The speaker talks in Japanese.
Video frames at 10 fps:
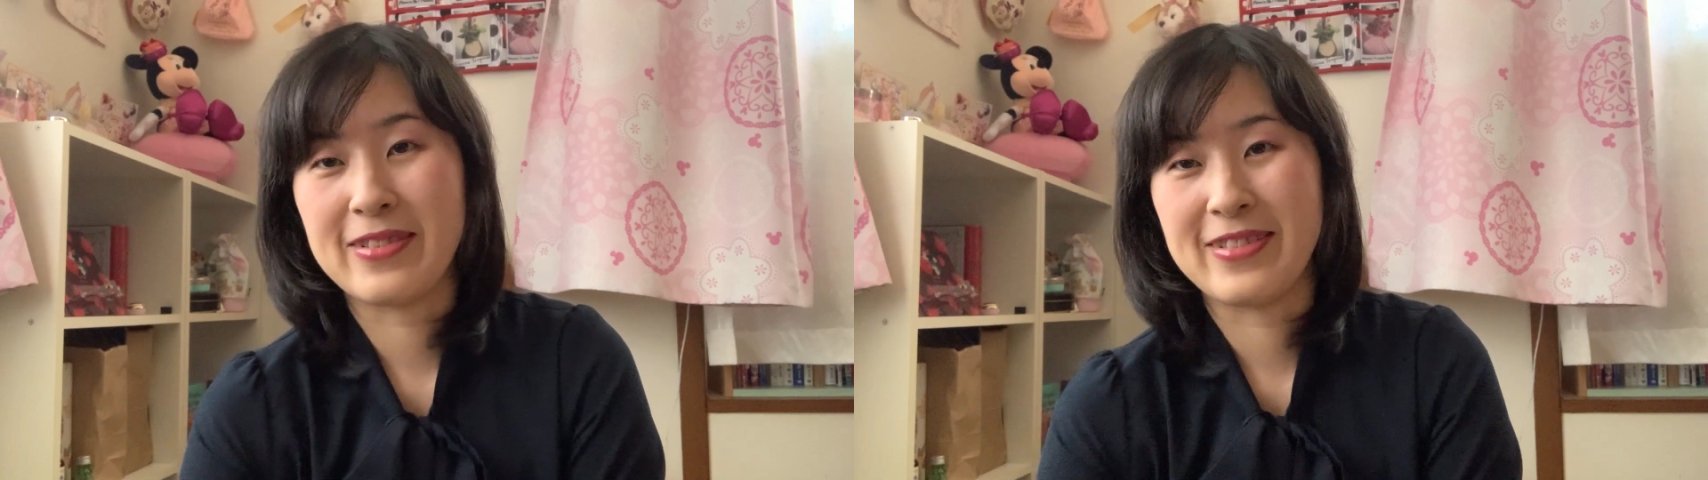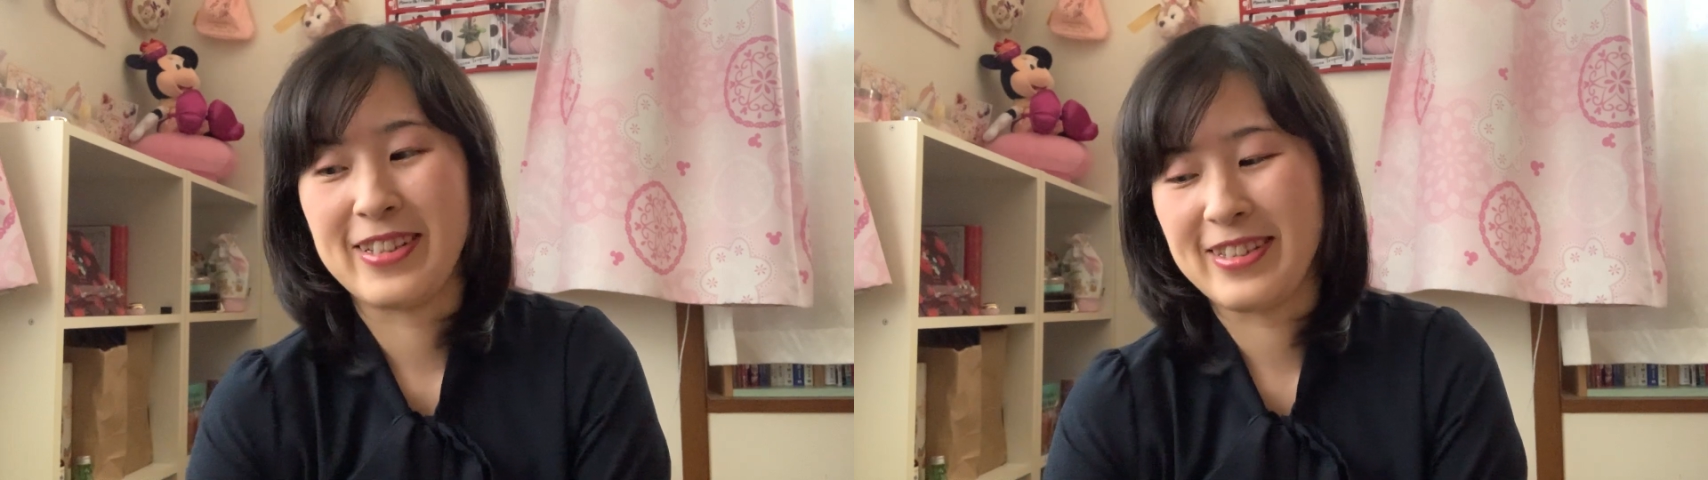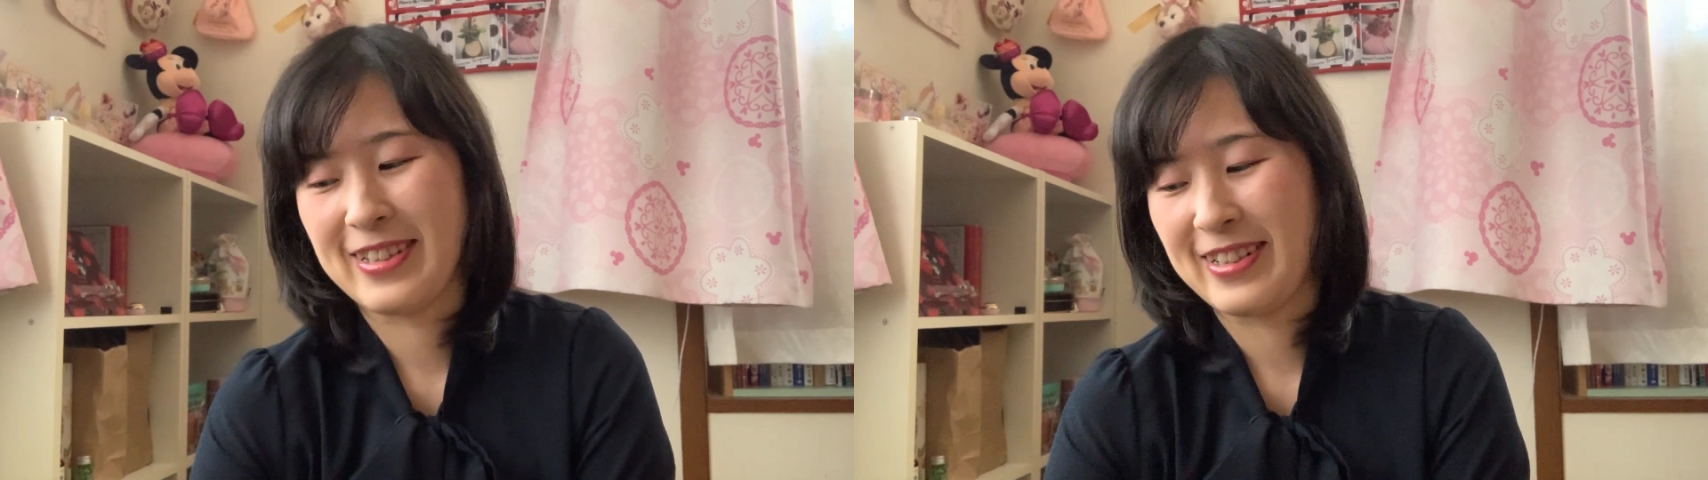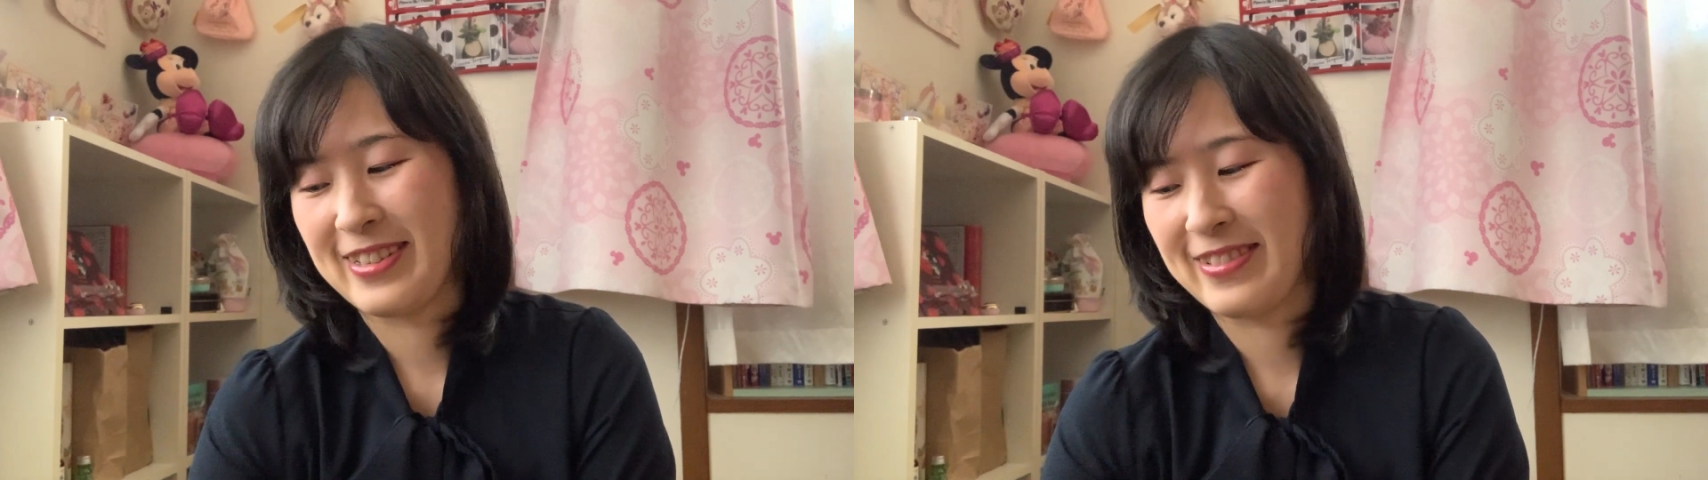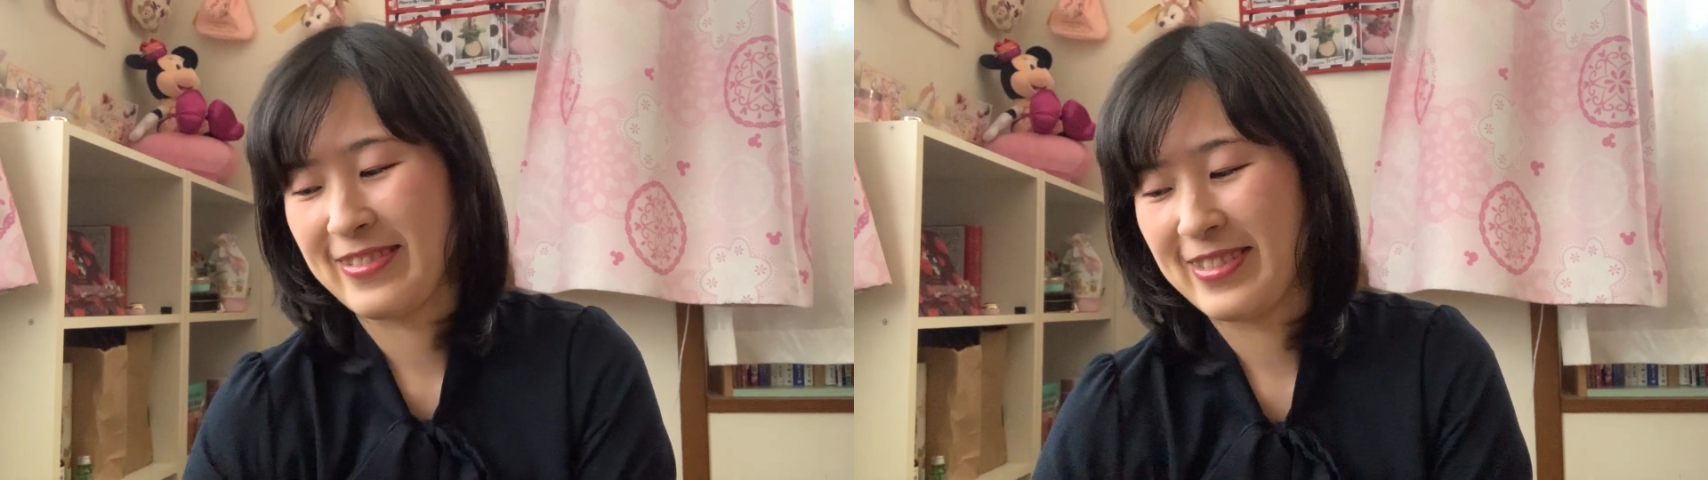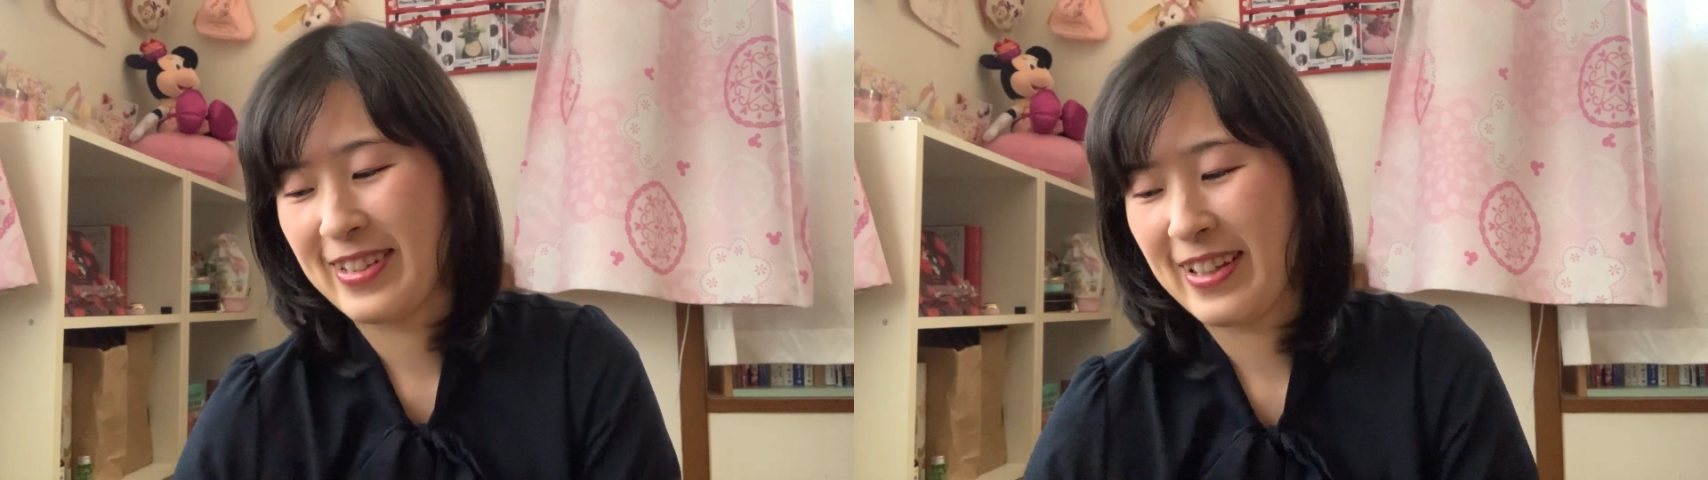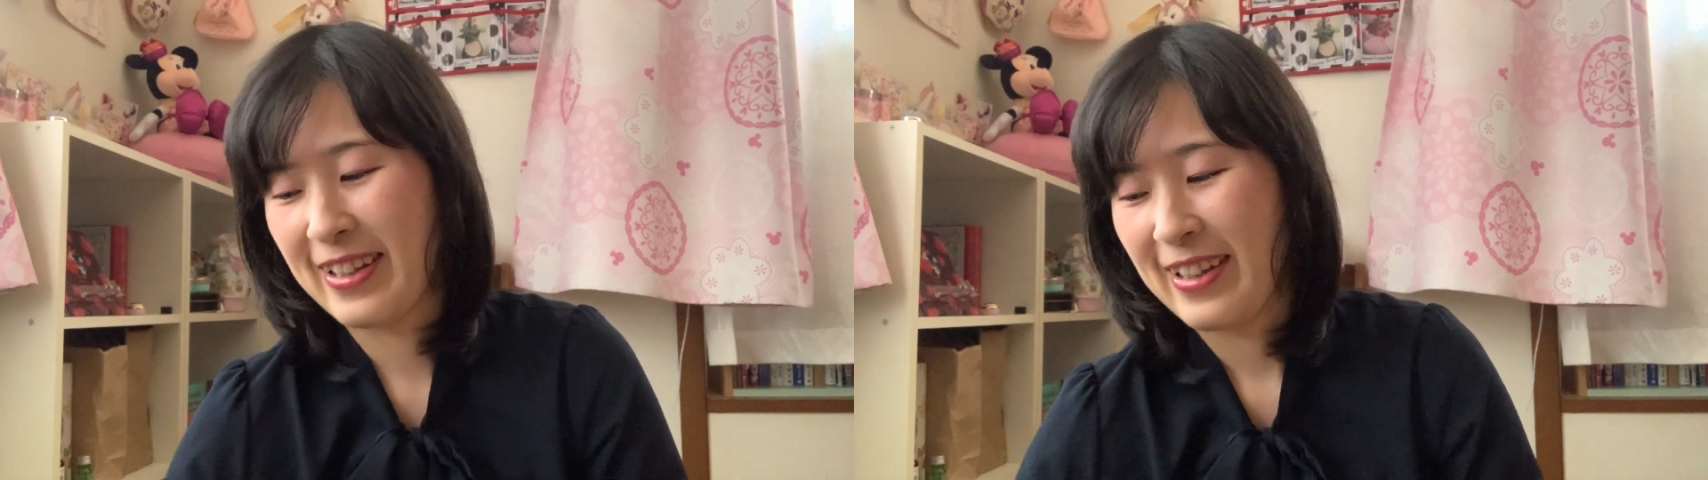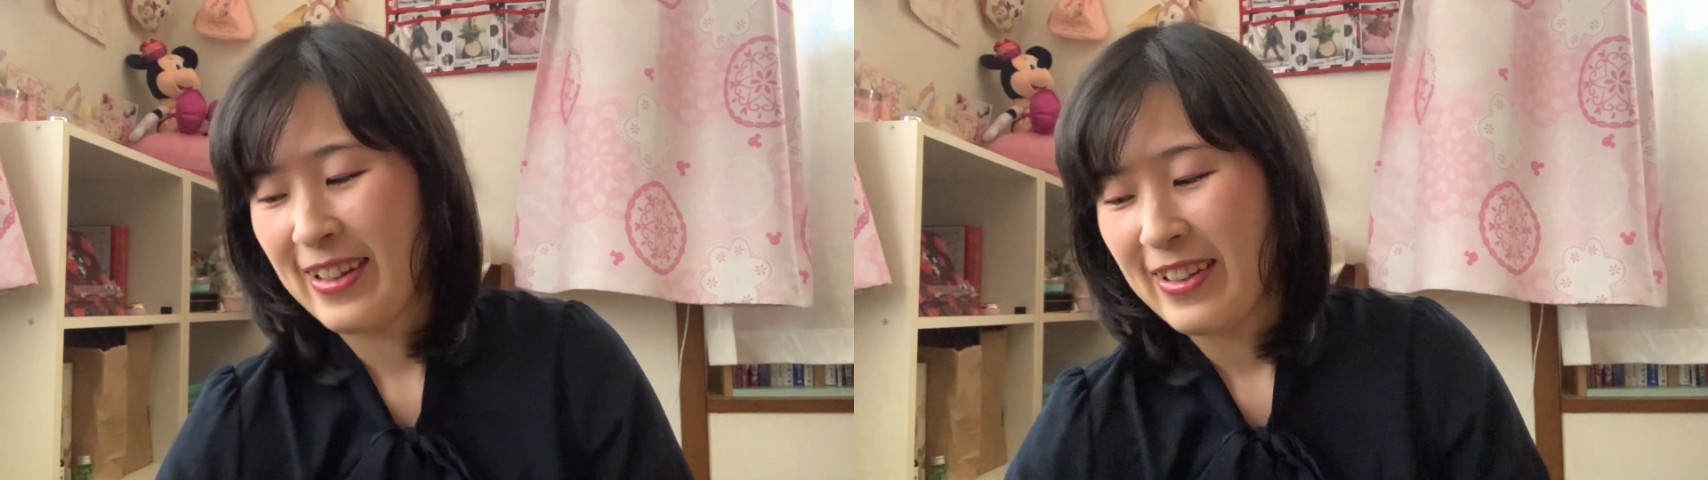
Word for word: 宮に行ったらしくって